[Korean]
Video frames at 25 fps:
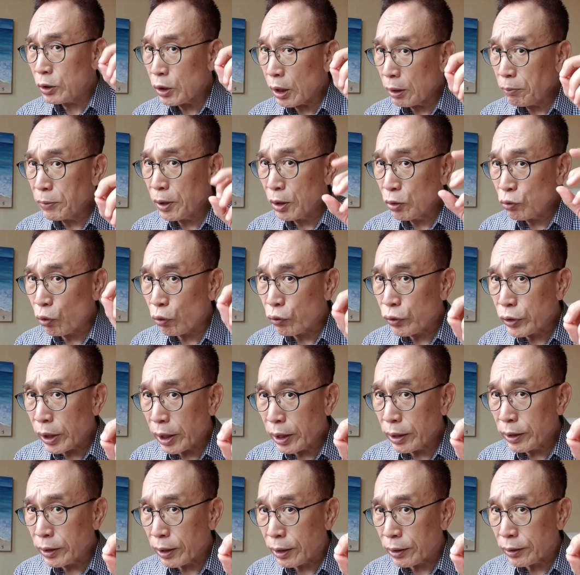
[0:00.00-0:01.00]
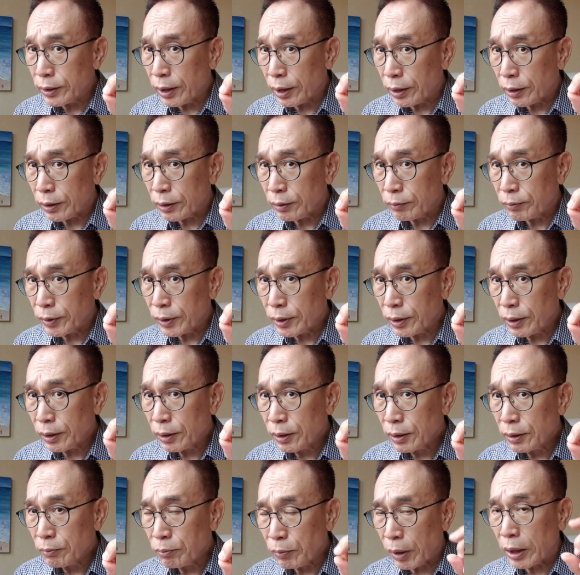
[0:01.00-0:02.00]
생명이 존재하게 되느냐는 겁니다.
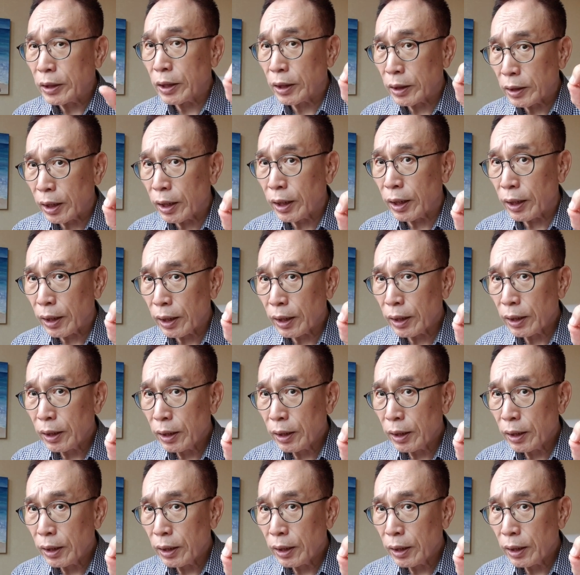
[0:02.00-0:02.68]
만약에